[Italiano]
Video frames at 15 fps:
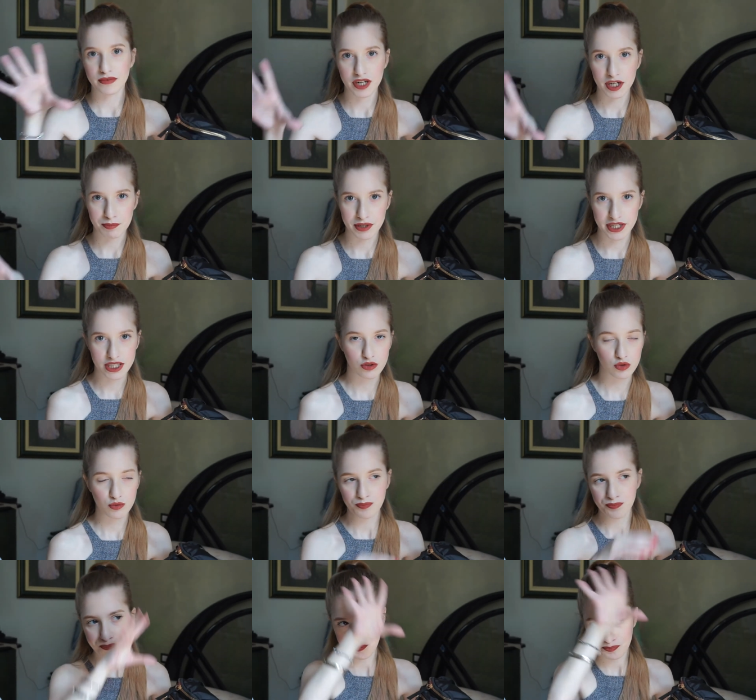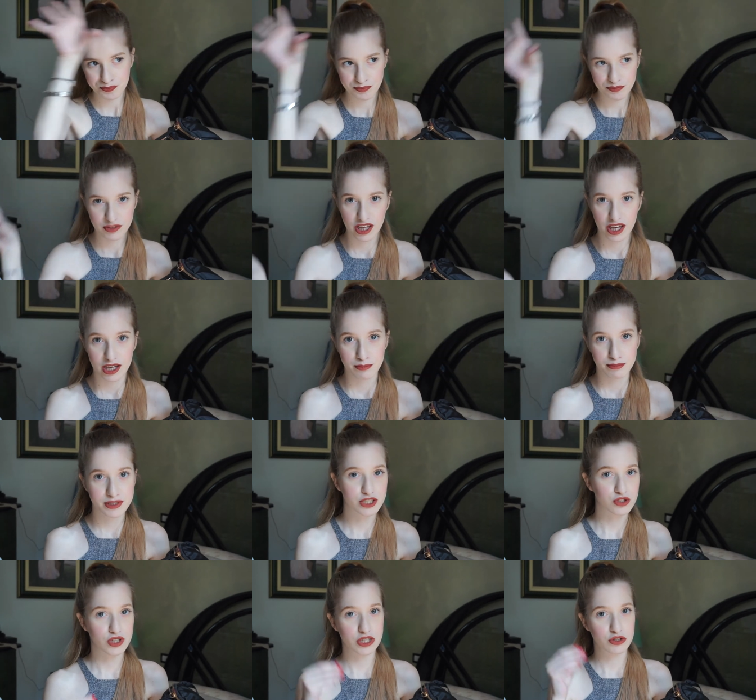ripeto, mi
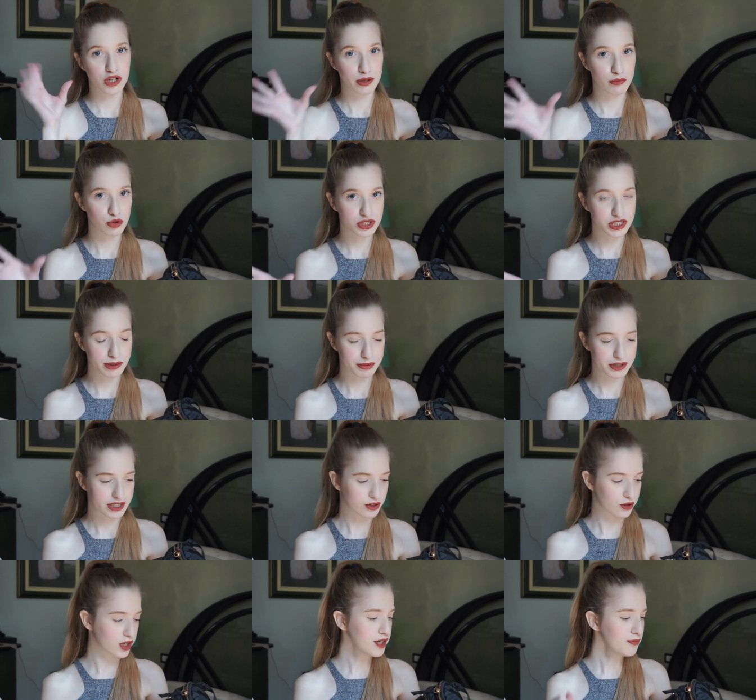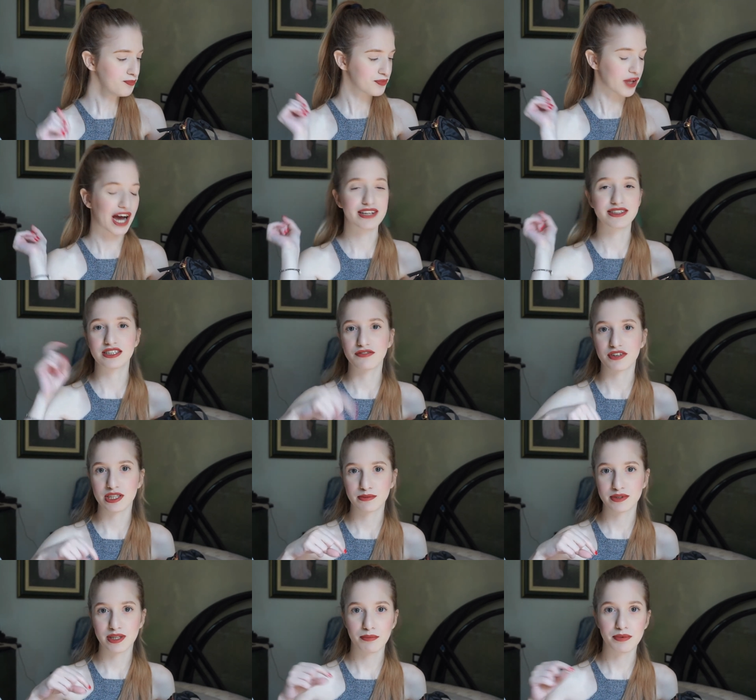sto dando le borse piccole, anzi
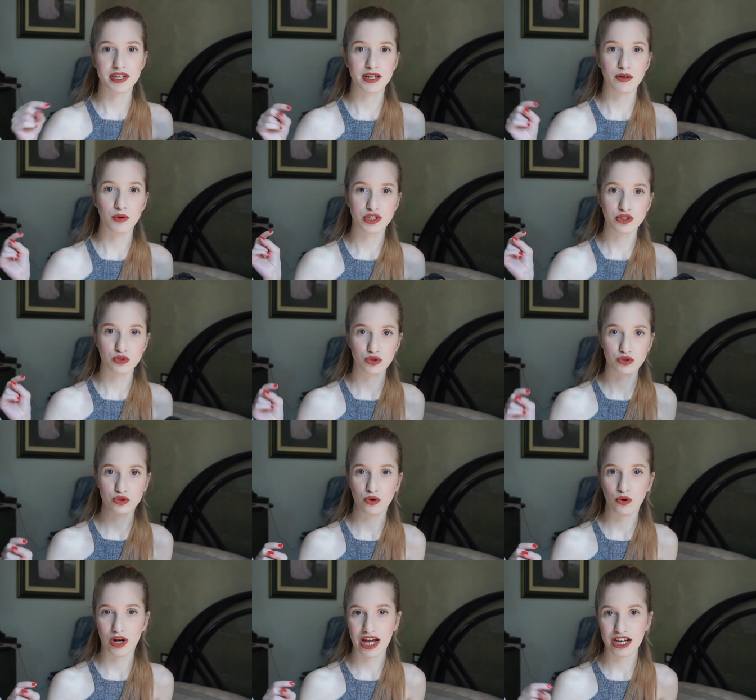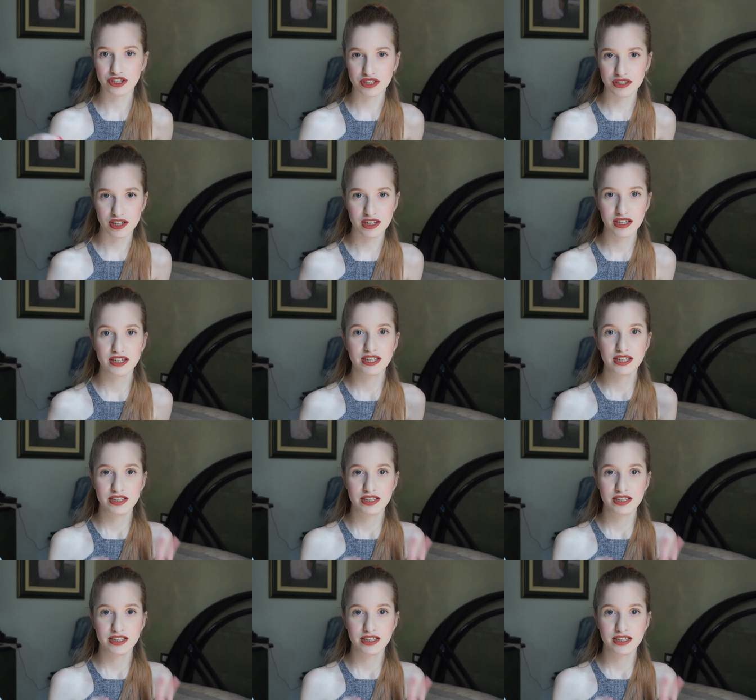fatemi sapere qua sotto con l'hashtag